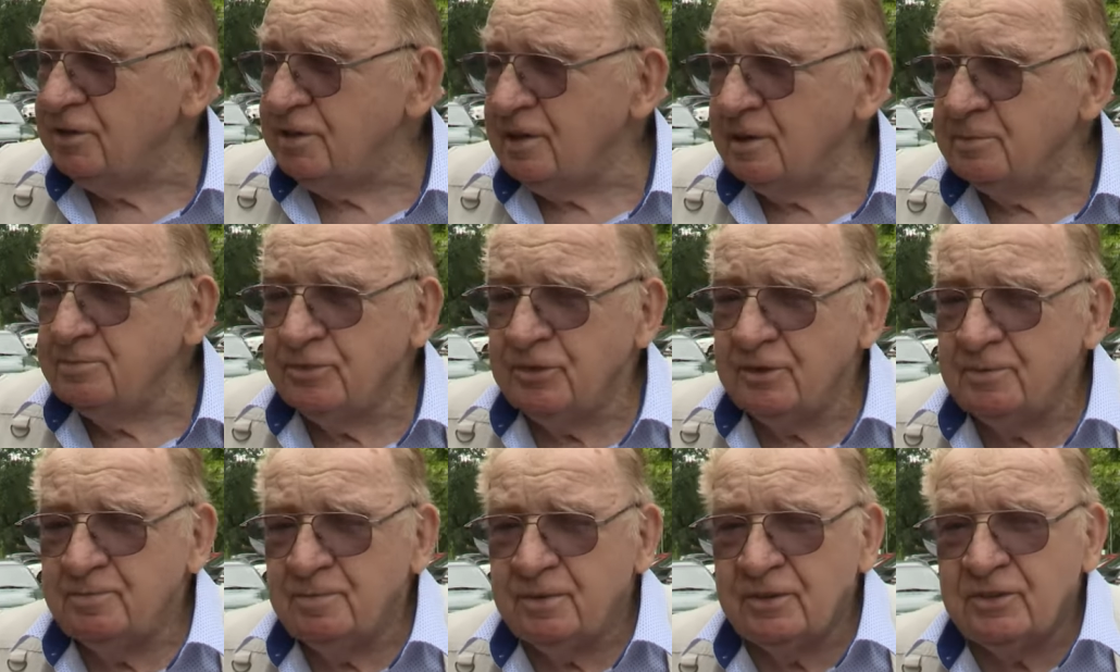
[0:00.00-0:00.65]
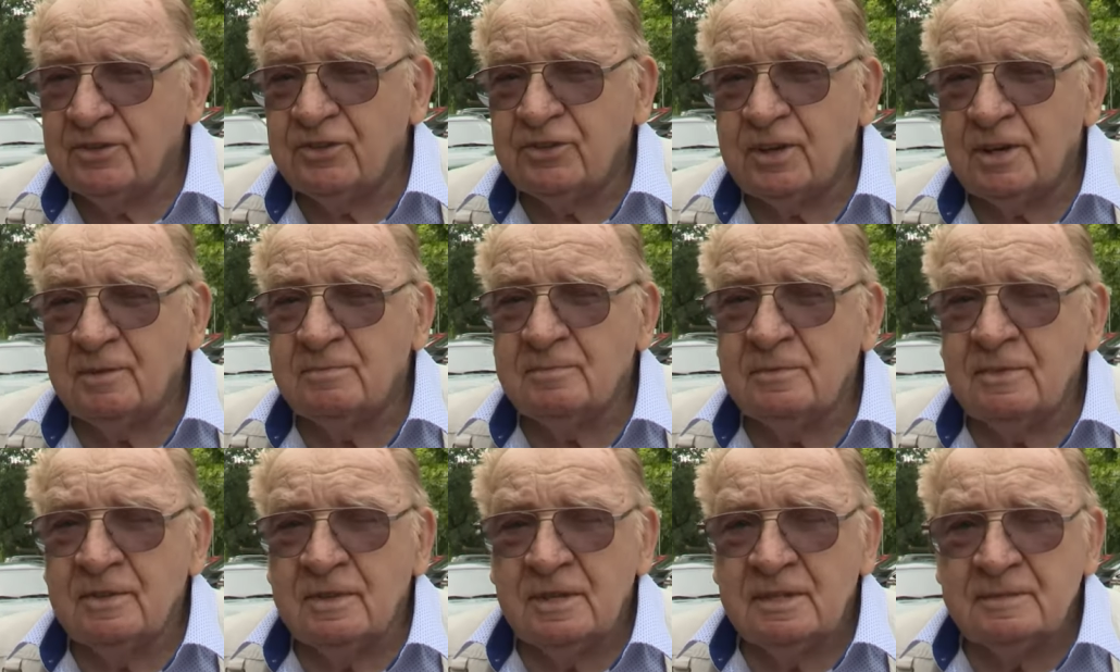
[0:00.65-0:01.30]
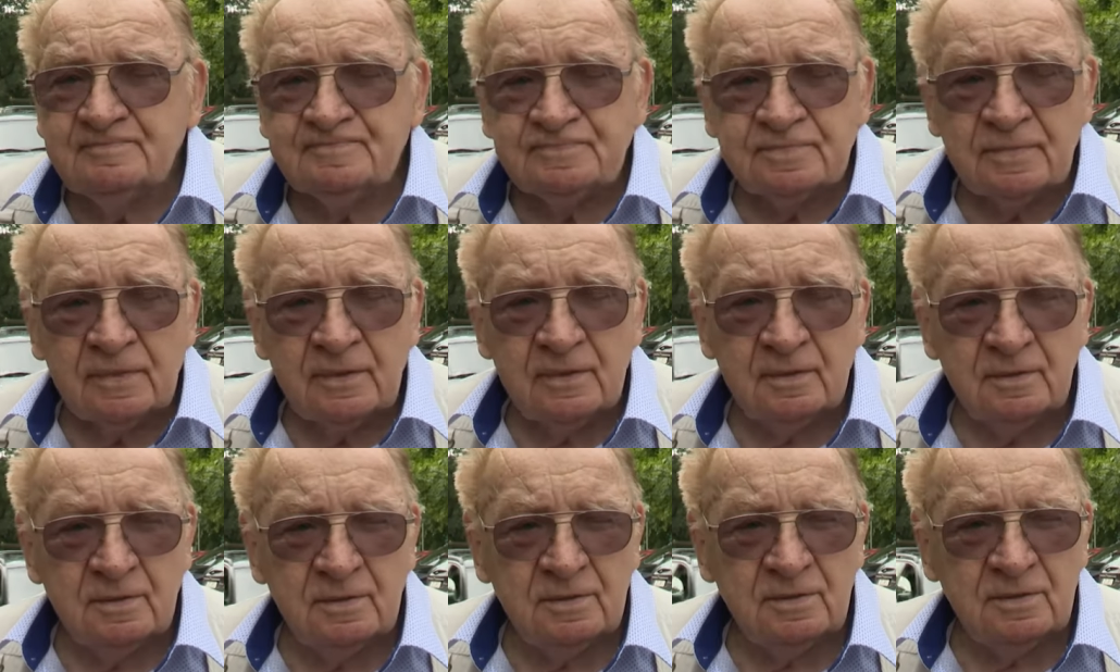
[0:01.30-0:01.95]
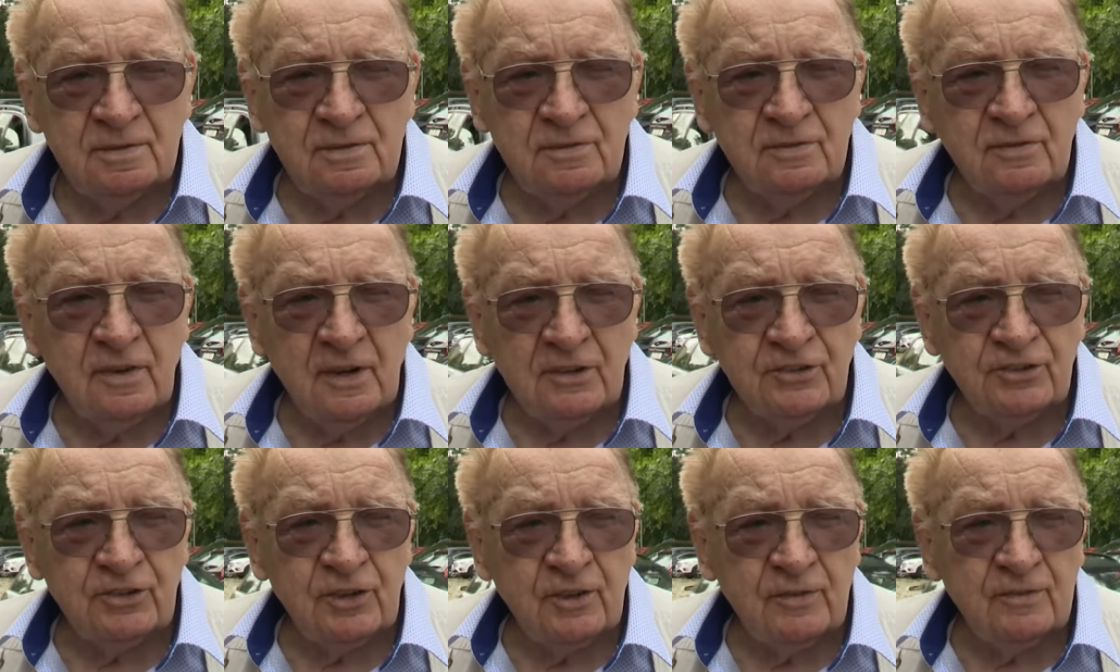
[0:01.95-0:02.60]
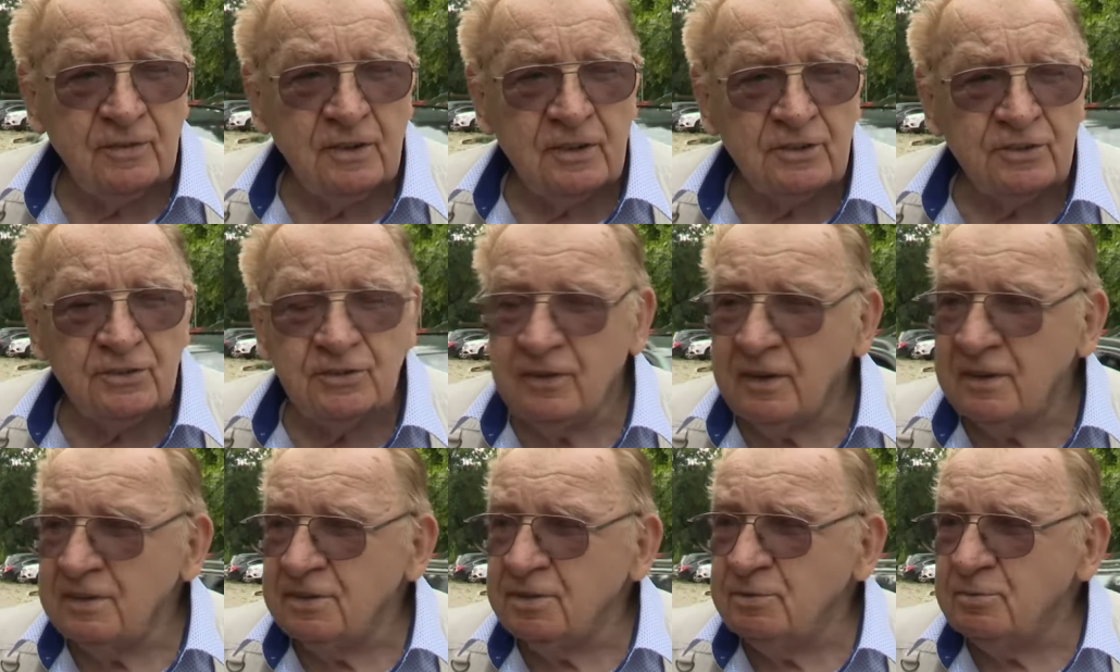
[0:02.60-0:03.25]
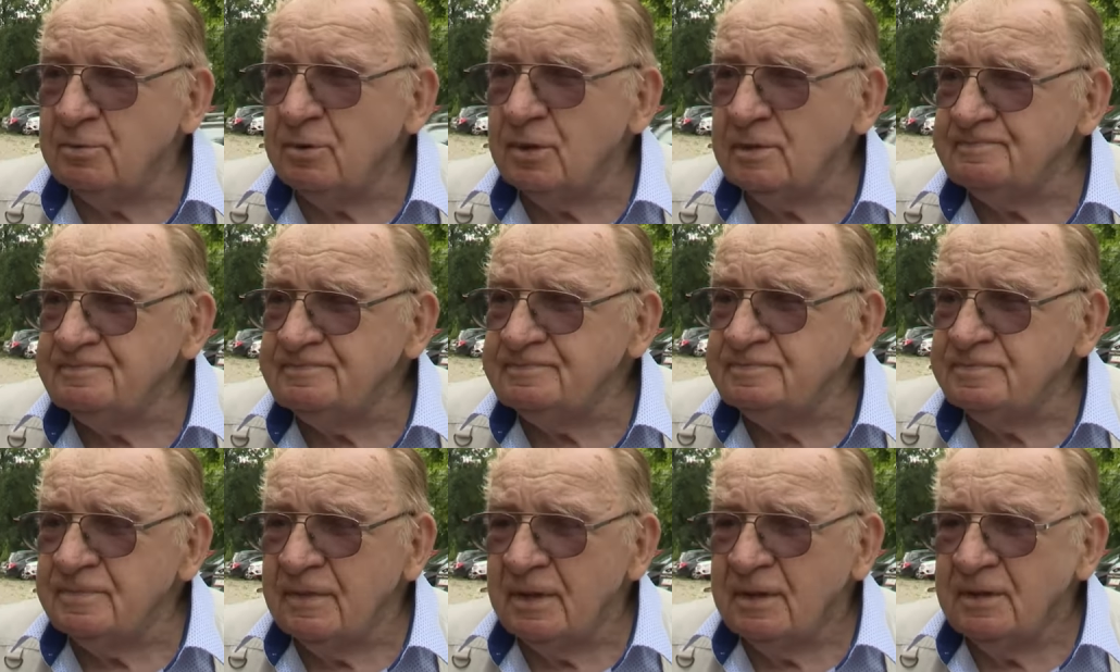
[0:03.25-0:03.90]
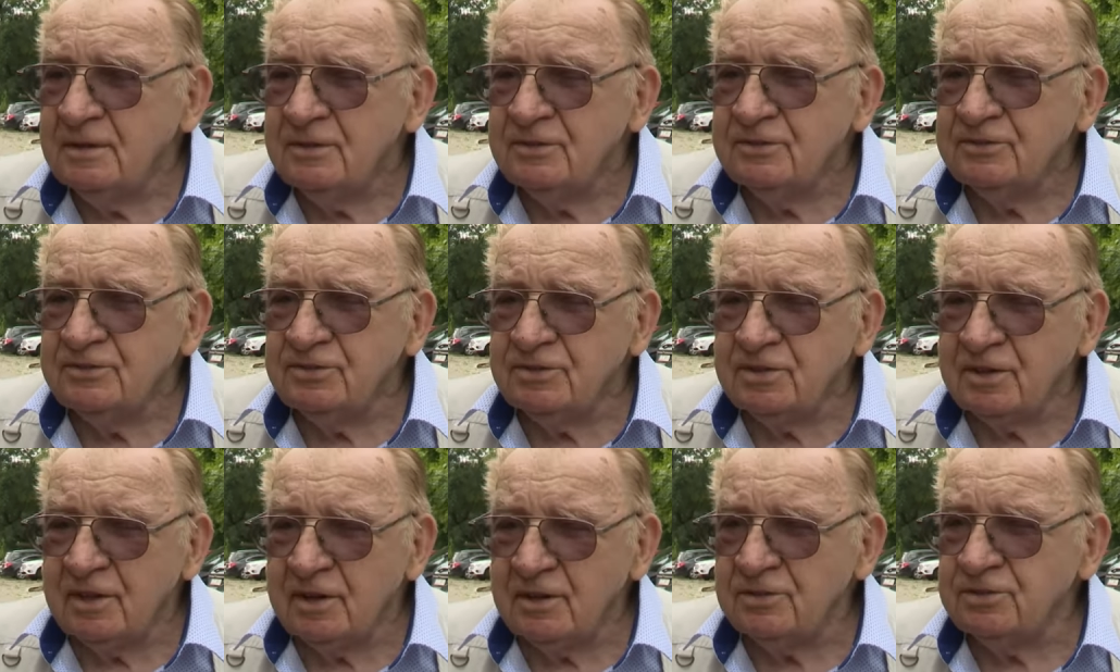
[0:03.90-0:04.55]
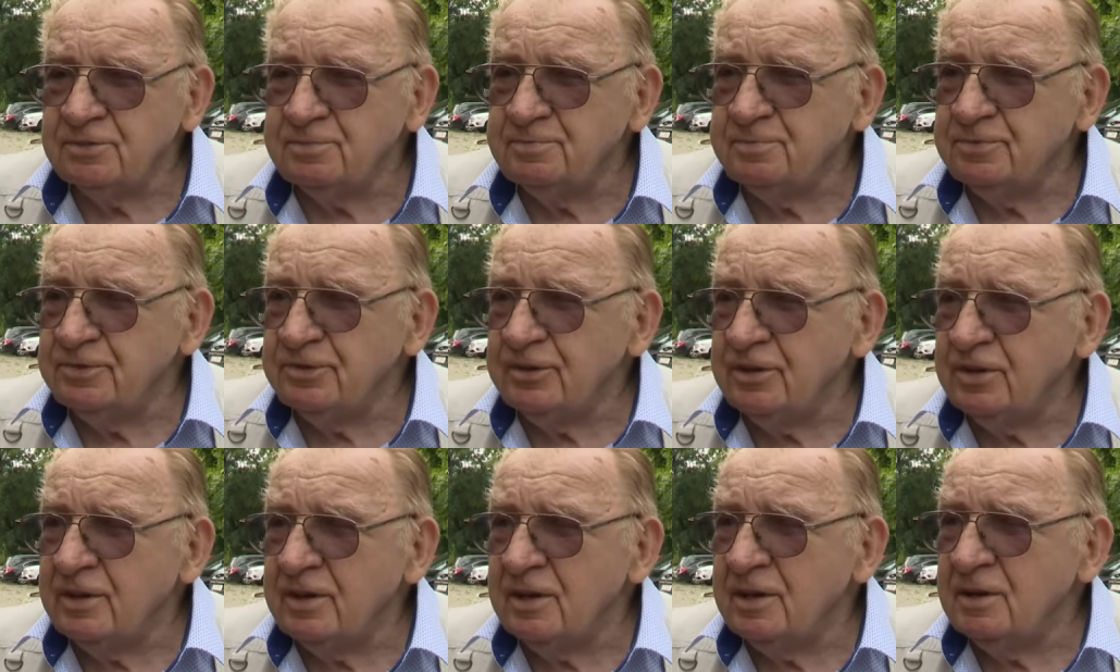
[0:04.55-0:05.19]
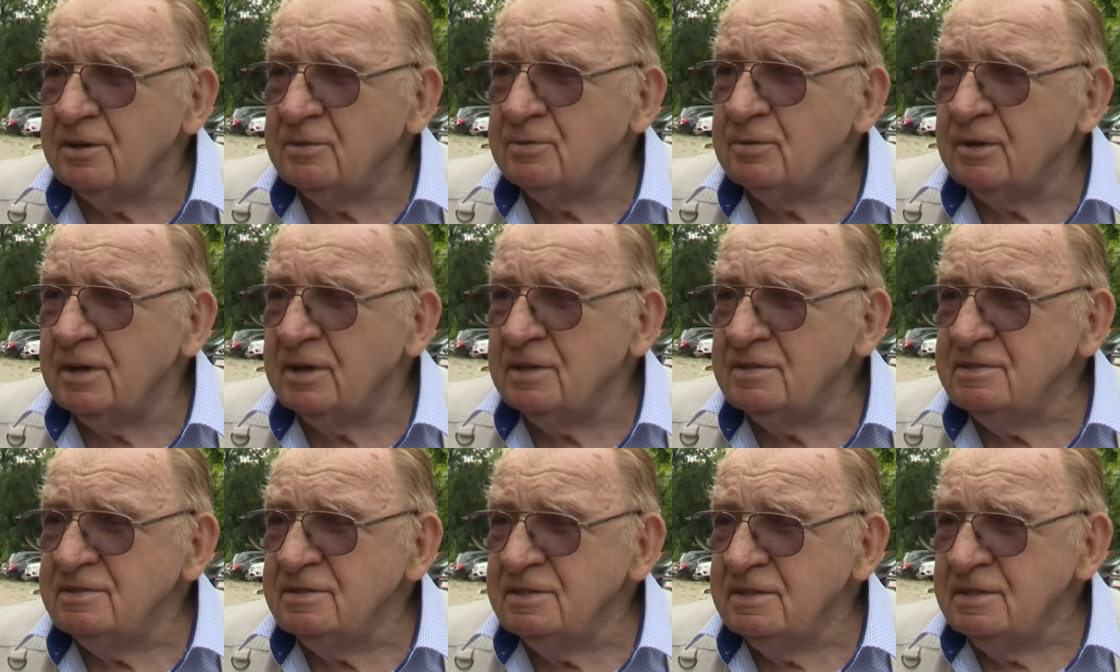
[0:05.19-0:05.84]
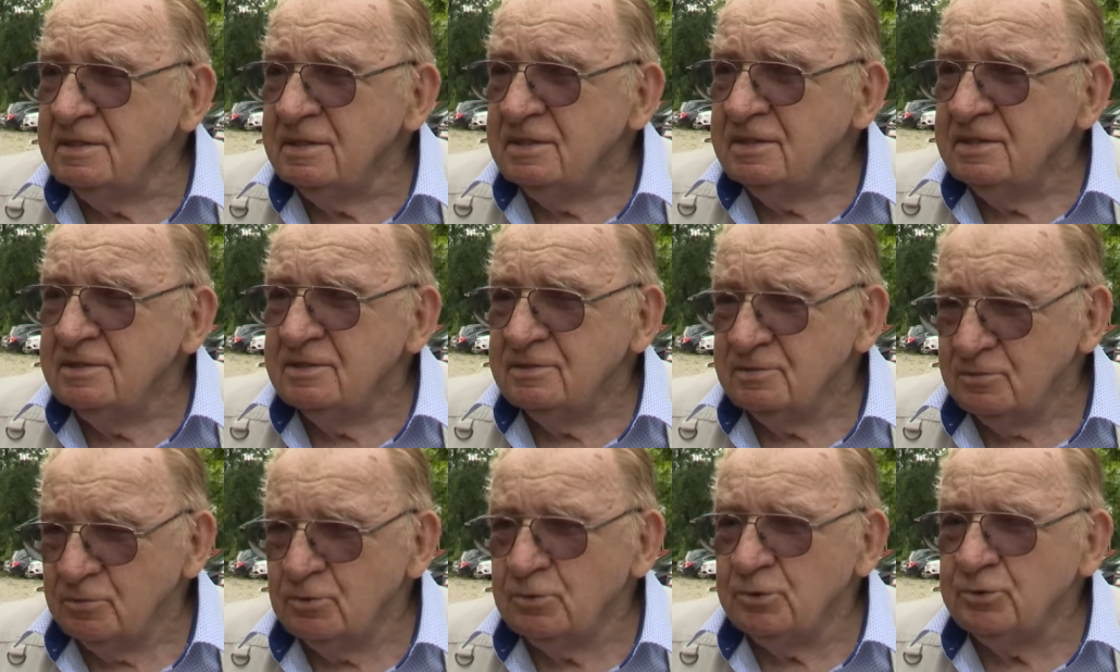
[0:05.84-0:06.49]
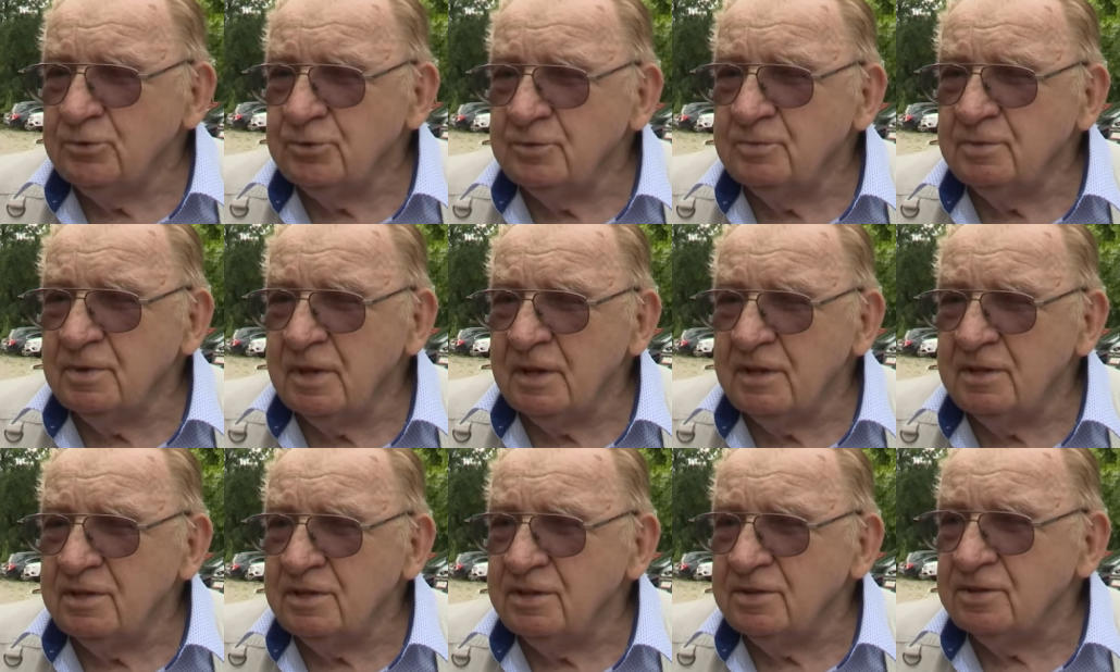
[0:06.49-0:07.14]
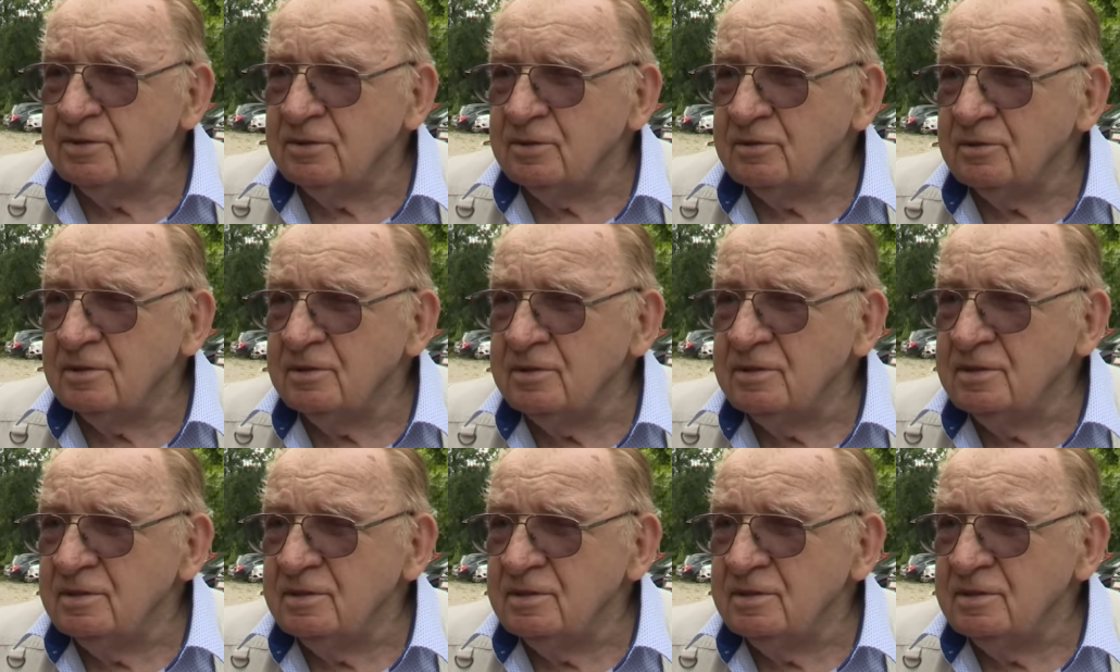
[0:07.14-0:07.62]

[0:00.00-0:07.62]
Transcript: tam gdzie mieszkam, y, dwa drzewa zwaliło. Straż przyjechała, usunęli to.